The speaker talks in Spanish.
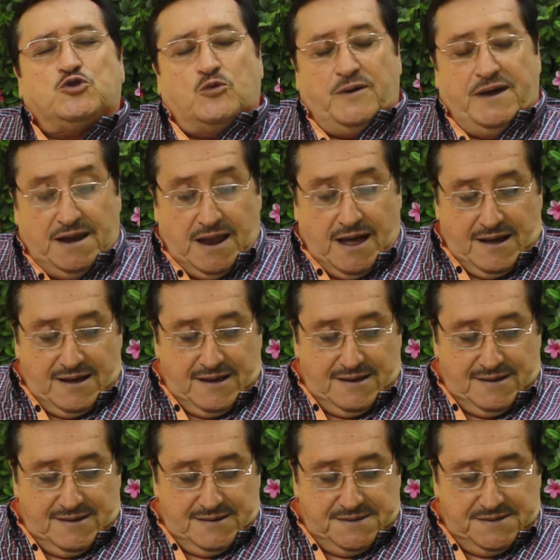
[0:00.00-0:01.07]
novela.
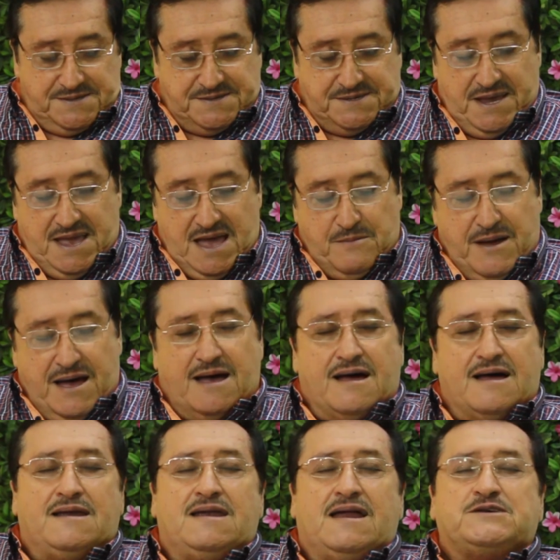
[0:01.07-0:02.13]
Se
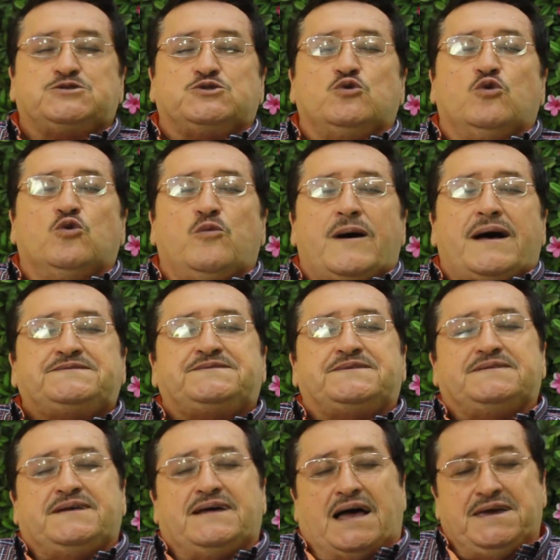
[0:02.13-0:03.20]
llama Las uvas
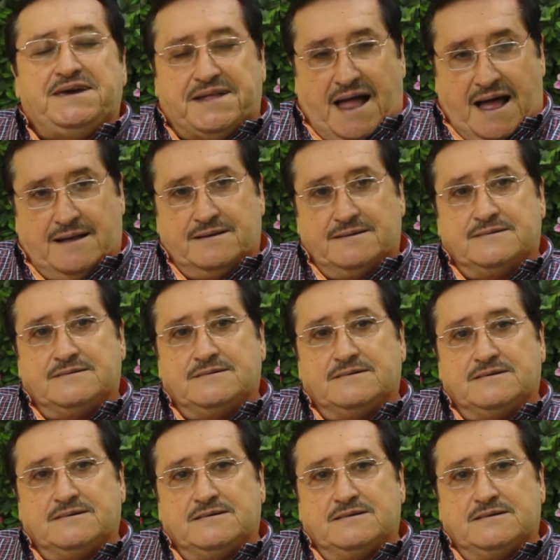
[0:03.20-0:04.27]
de la ira.
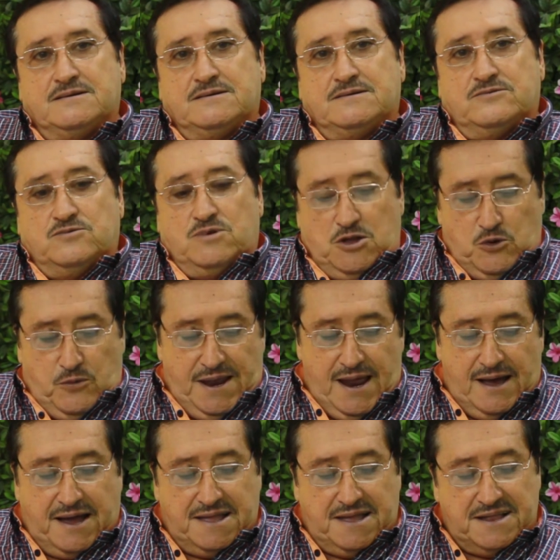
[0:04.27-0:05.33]
La
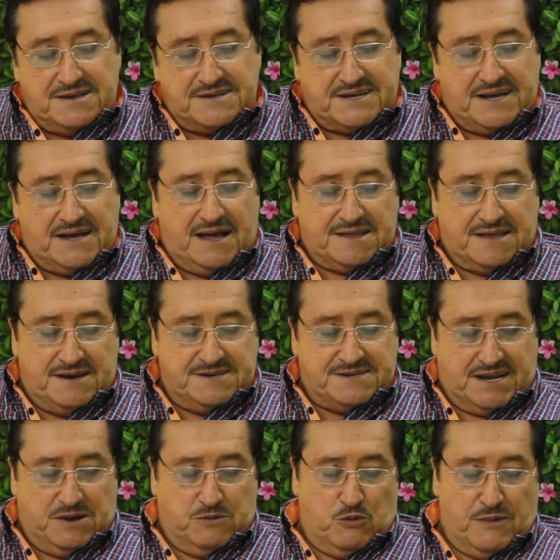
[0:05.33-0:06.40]
novela que
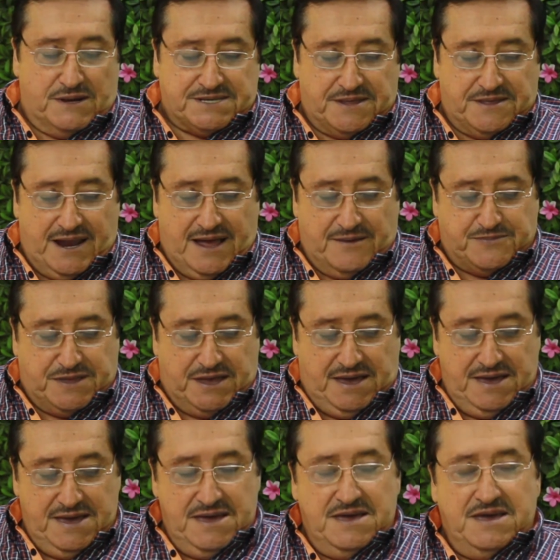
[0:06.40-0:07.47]
analizaremos más
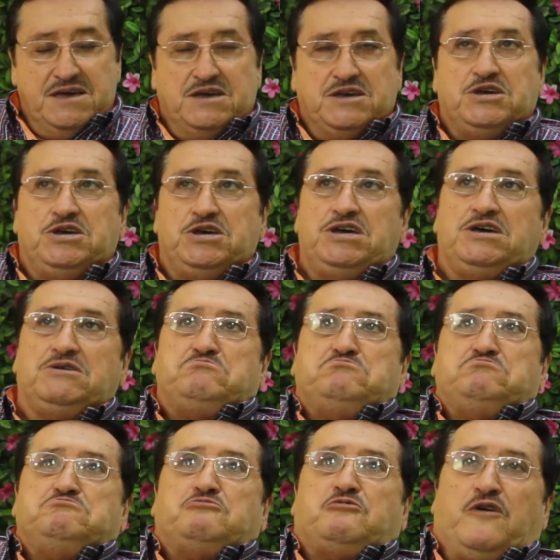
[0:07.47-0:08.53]
adelante y
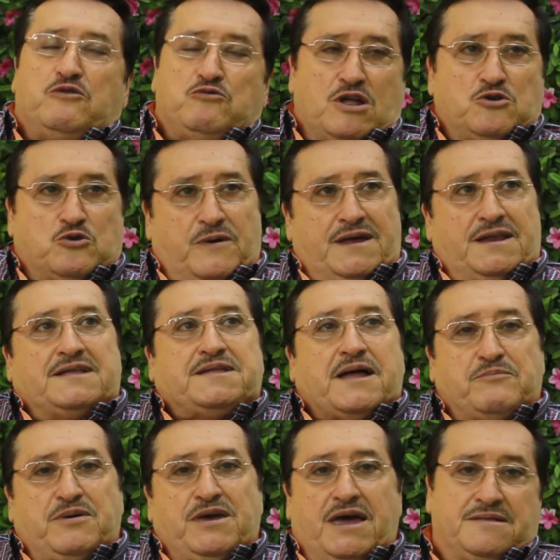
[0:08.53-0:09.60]
fue una novela
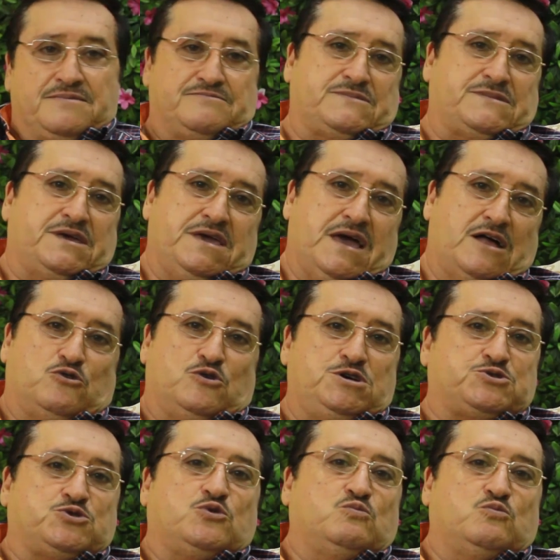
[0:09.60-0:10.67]
también que ya lo
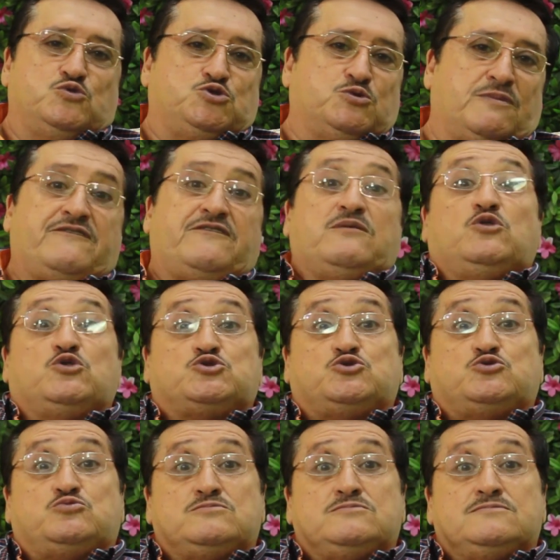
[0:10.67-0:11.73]
hizo mucho más famoso,